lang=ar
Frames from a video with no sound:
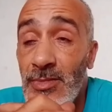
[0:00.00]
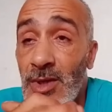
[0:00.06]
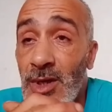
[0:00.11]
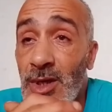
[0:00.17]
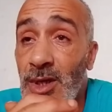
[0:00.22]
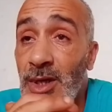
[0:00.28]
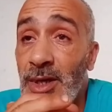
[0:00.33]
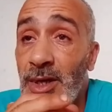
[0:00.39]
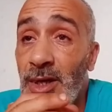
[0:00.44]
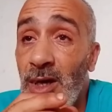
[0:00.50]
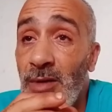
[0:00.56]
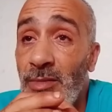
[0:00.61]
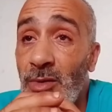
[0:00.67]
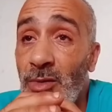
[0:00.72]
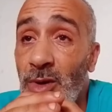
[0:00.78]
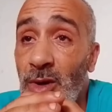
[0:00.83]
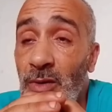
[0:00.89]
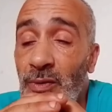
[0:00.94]
الله
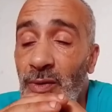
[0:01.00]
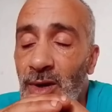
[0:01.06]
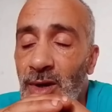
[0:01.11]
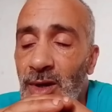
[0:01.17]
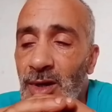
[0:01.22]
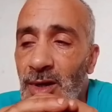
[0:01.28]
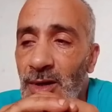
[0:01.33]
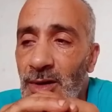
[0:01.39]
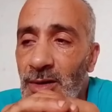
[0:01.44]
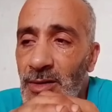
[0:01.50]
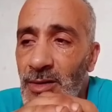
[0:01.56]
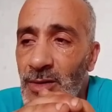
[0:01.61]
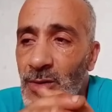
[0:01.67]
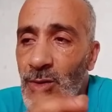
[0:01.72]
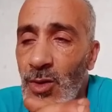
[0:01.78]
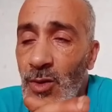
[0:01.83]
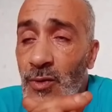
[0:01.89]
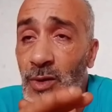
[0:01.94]
يرحمها ويغفر لها
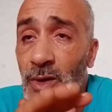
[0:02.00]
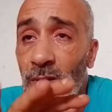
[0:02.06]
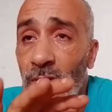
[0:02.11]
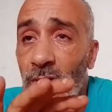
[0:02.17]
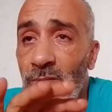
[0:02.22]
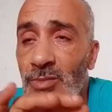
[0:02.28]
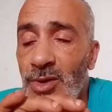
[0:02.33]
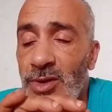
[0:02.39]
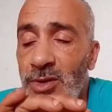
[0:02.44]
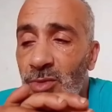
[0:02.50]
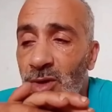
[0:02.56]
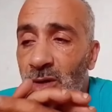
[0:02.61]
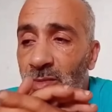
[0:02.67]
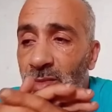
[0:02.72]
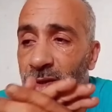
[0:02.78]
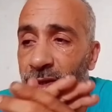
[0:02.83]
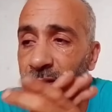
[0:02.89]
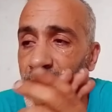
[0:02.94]
ويغفر لأمة
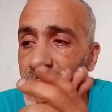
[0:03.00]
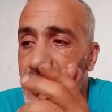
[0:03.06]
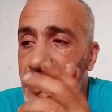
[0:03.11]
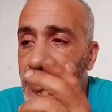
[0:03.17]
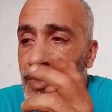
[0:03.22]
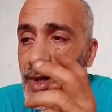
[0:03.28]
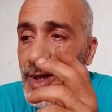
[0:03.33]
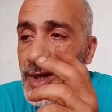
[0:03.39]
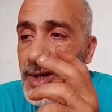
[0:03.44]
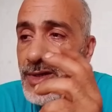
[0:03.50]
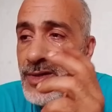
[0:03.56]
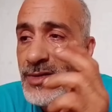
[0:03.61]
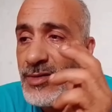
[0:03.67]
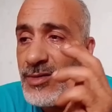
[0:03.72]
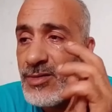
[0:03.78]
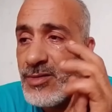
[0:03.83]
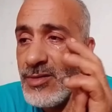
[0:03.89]
محمد أجمعين